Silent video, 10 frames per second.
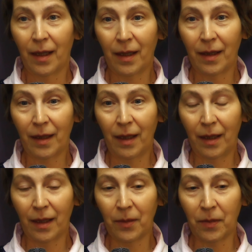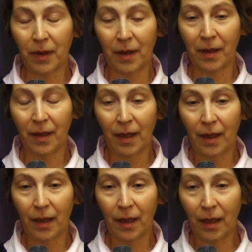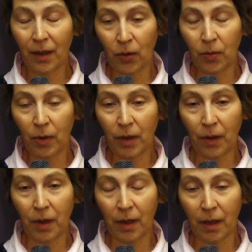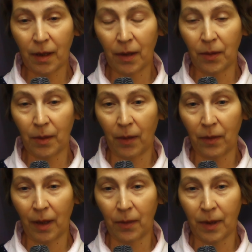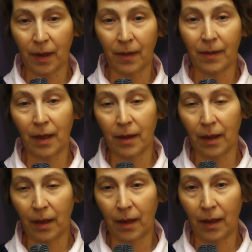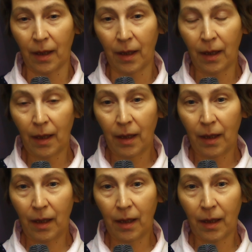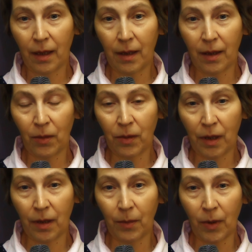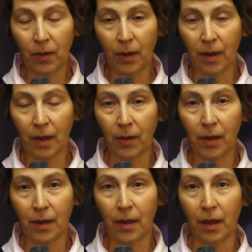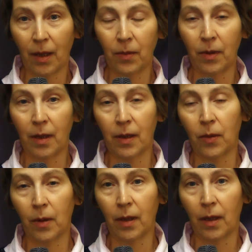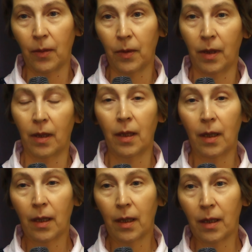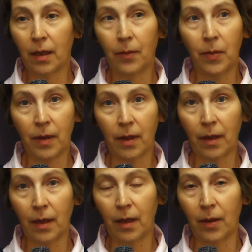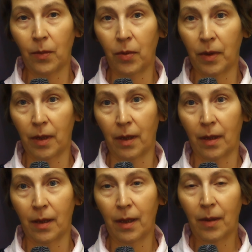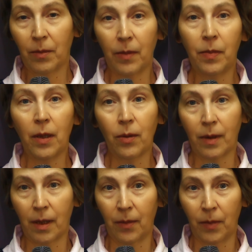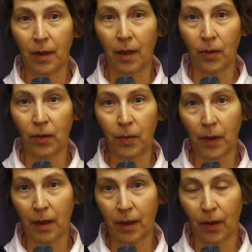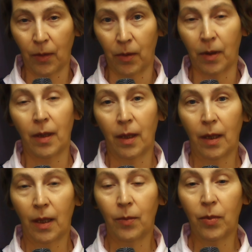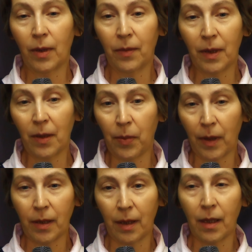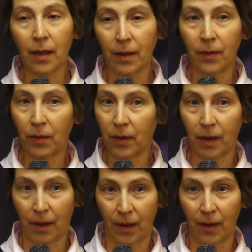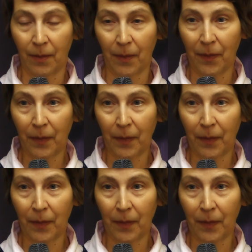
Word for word: А, и вот я думаю, что сейчас идет революция в сознании, и а, очень многое зависит от того, насколько люди, каждый персонально будет, подберет себе такую практику и будет в этой практике развиваться.